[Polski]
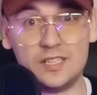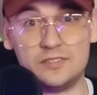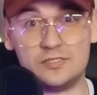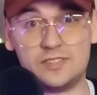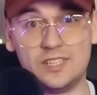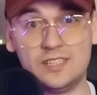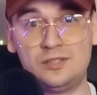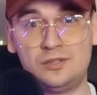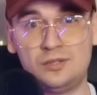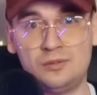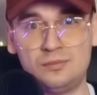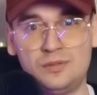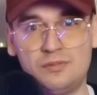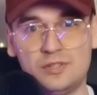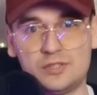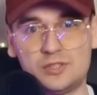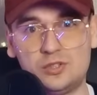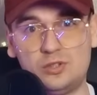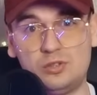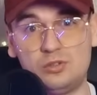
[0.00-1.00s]
I wtedy do mnie
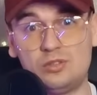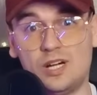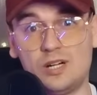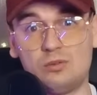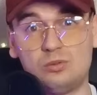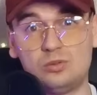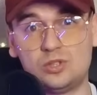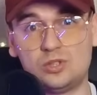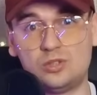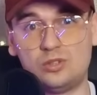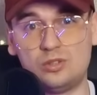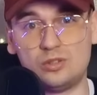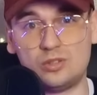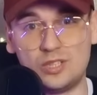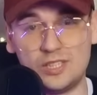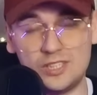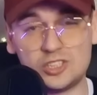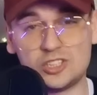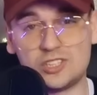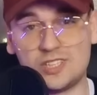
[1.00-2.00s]
właśnie dotarło, że to
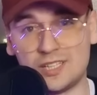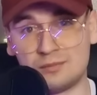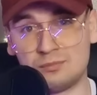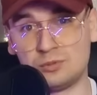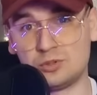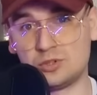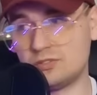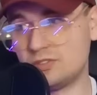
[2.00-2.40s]
też tak